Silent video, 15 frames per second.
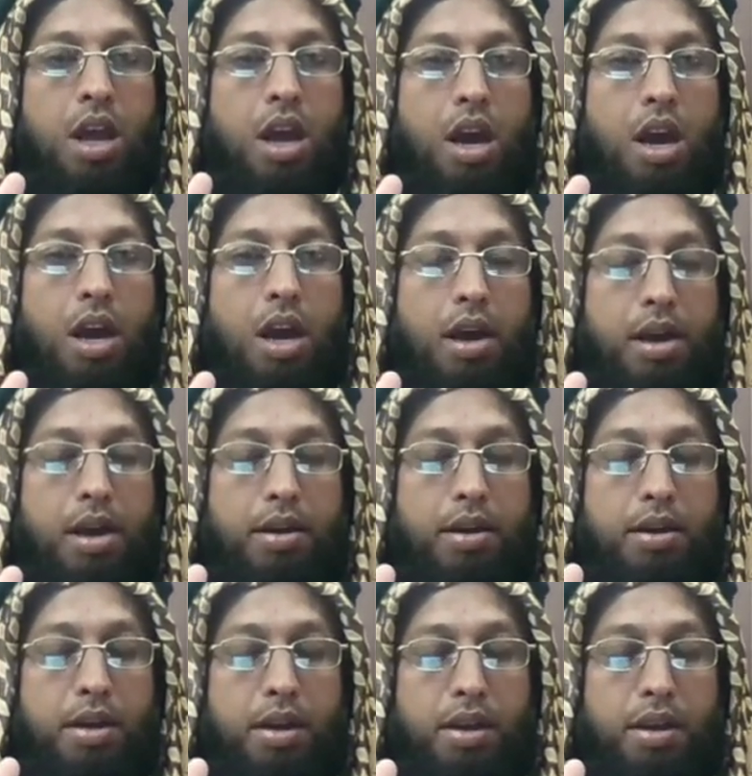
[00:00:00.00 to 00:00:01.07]
আর
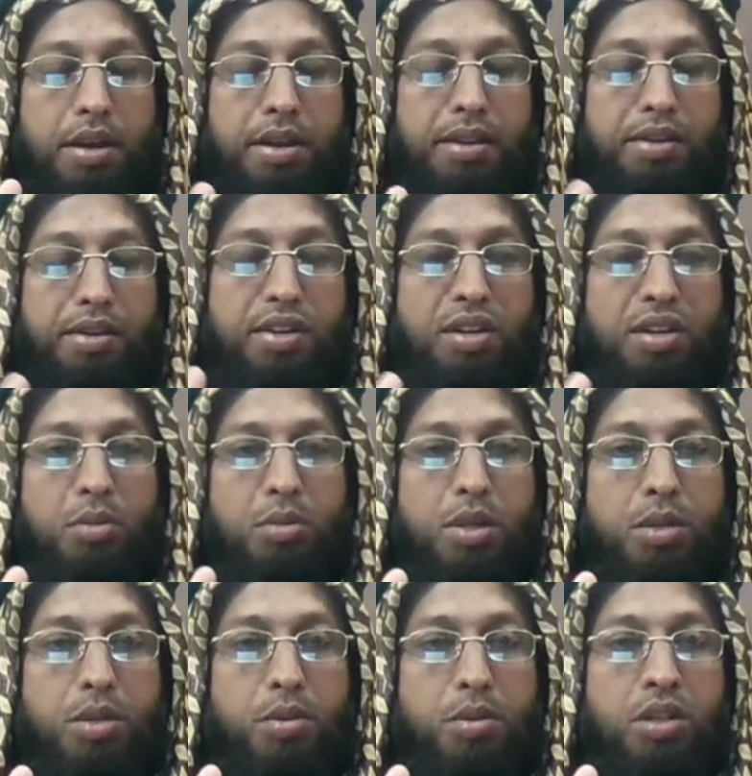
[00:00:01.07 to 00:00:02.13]
এই জন্য নবীজি
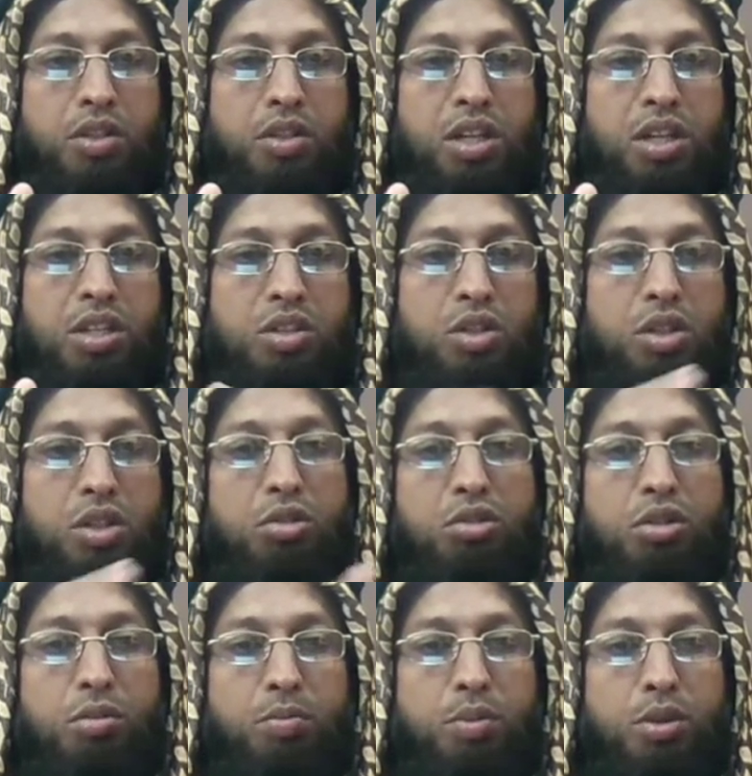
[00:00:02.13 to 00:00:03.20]
বলেছেন যতক্ষণ
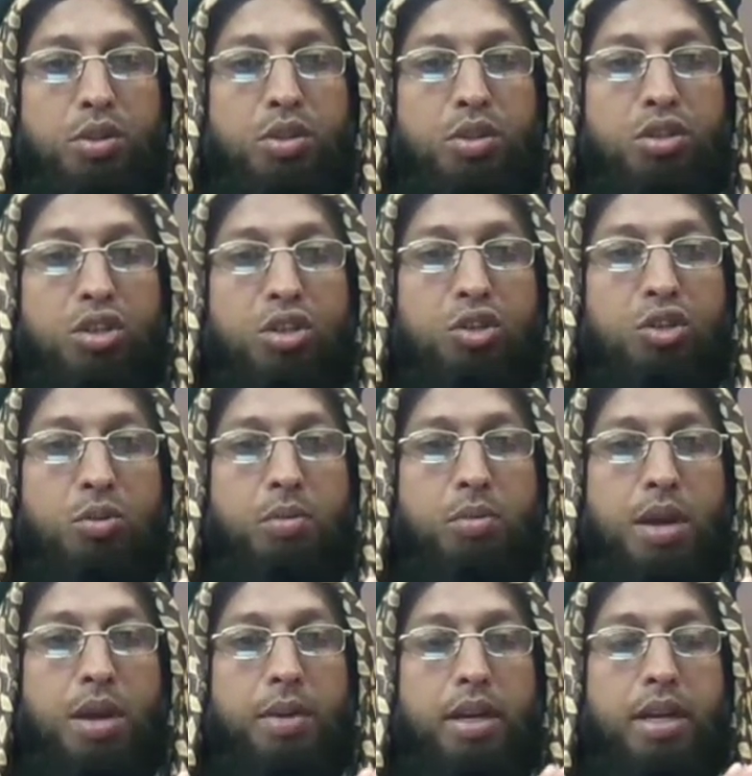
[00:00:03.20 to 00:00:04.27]
পর্যন্ত তোমরা
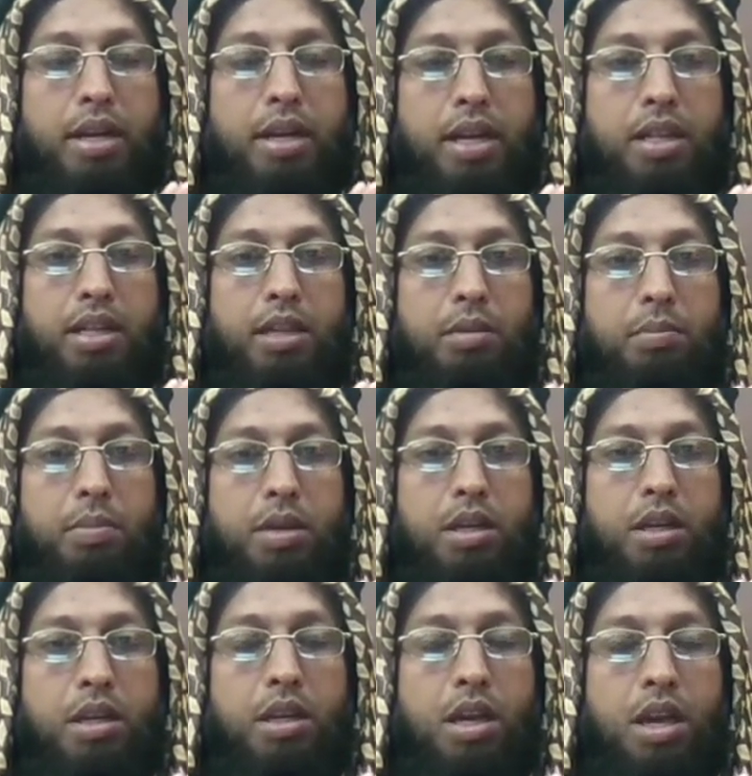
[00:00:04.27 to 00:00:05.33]
আমাকে না দেখবে
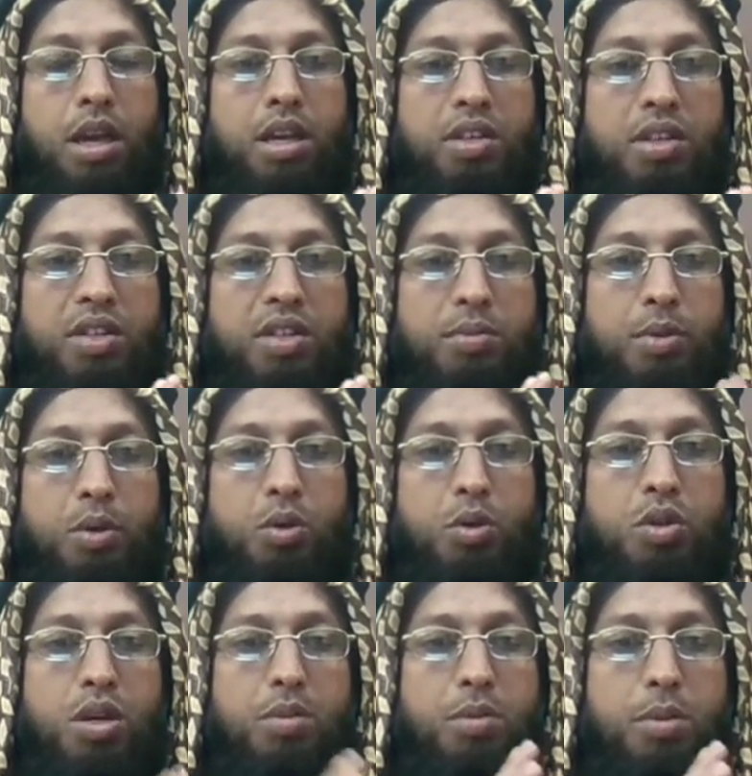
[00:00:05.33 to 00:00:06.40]
যে আমি হুজরা
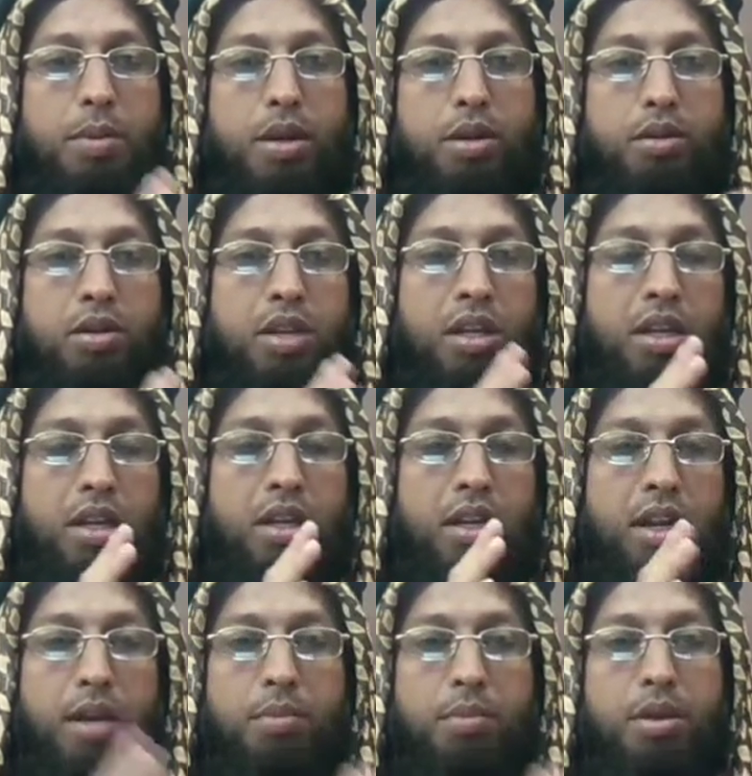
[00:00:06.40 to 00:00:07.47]
মোবারক থেকে না
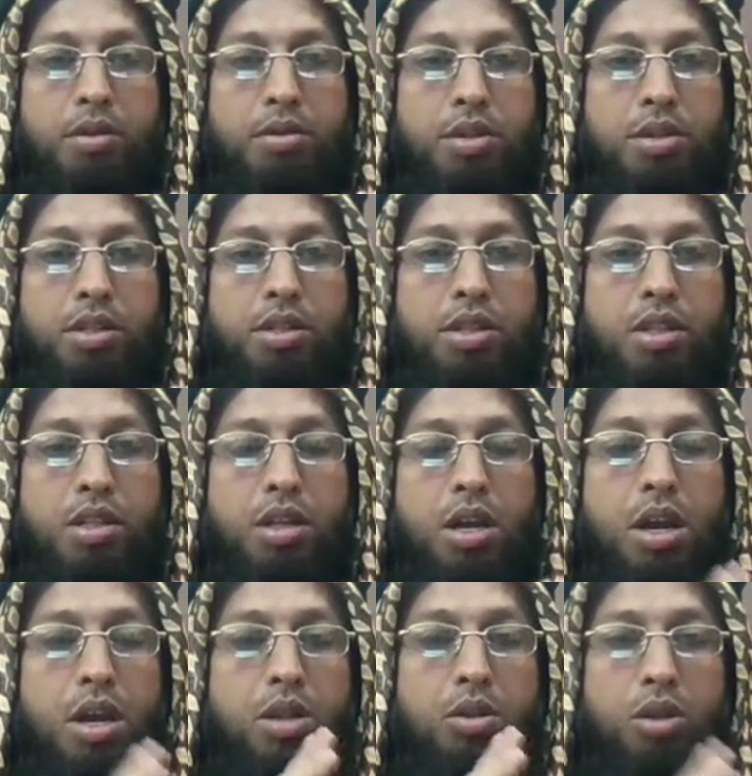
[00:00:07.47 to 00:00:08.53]
বের হয়েছি
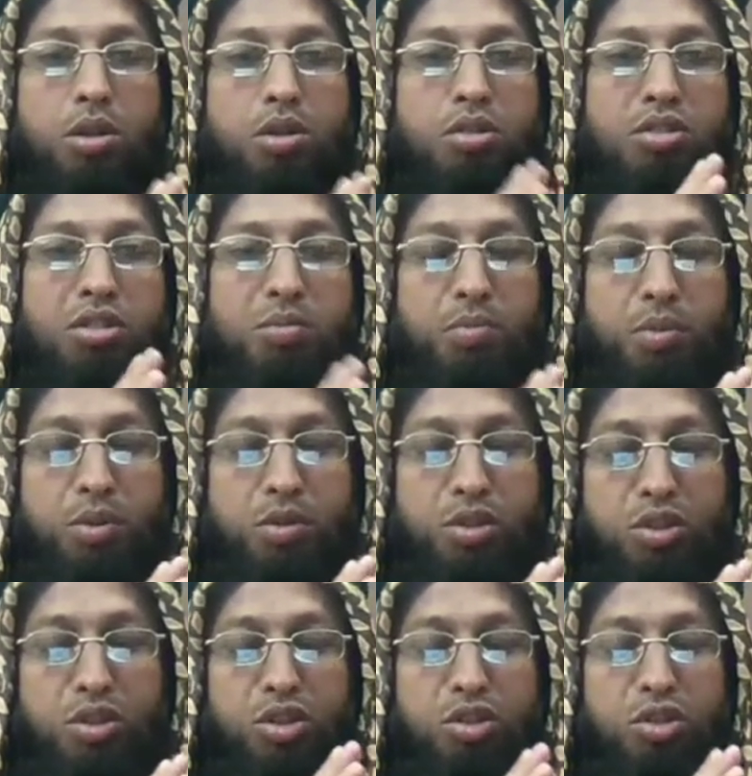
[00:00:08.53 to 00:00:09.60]
ততক্ষণ পর্যন্ত
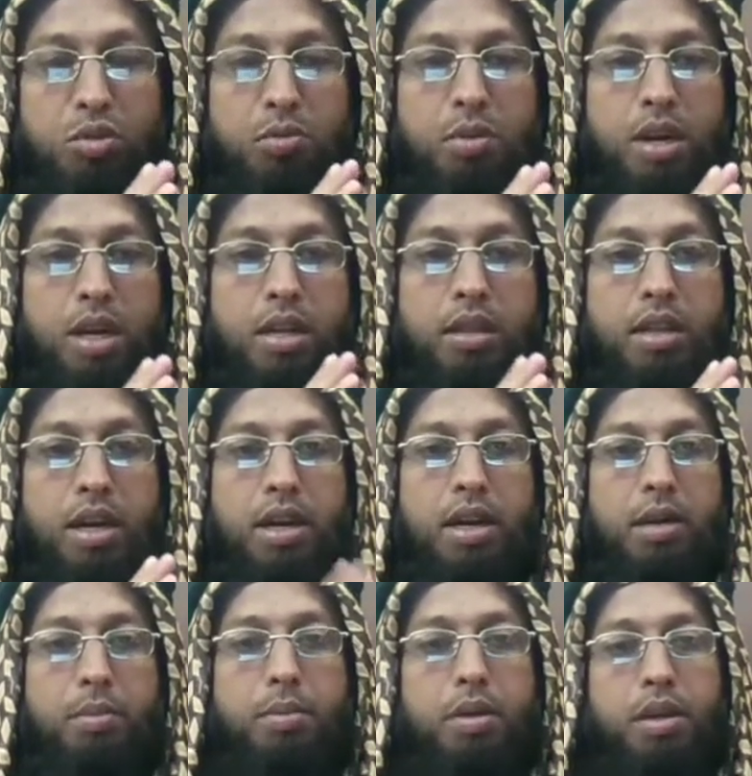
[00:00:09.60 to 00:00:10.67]
তোমরা
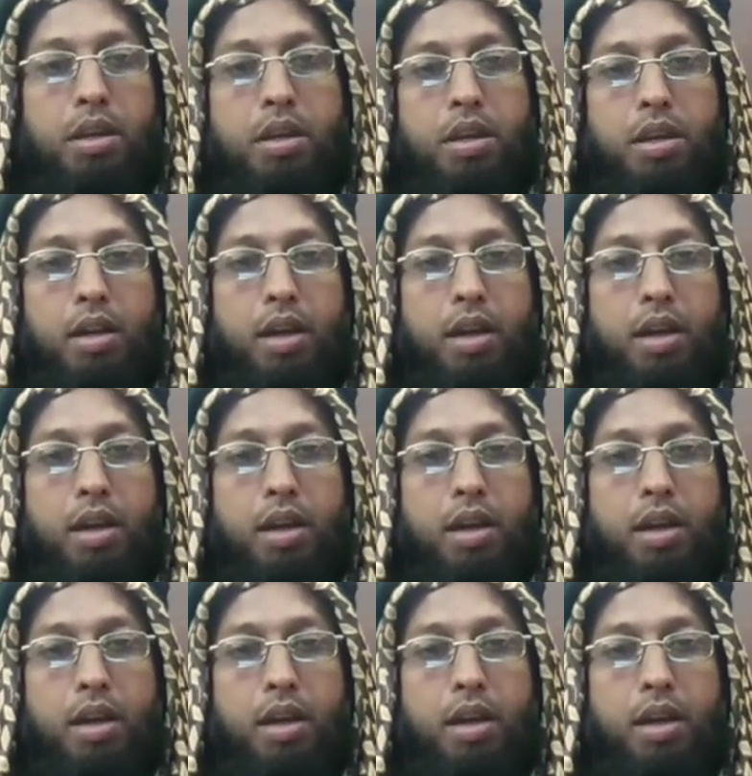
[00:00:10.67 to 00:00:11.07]
দাঁড়াবে না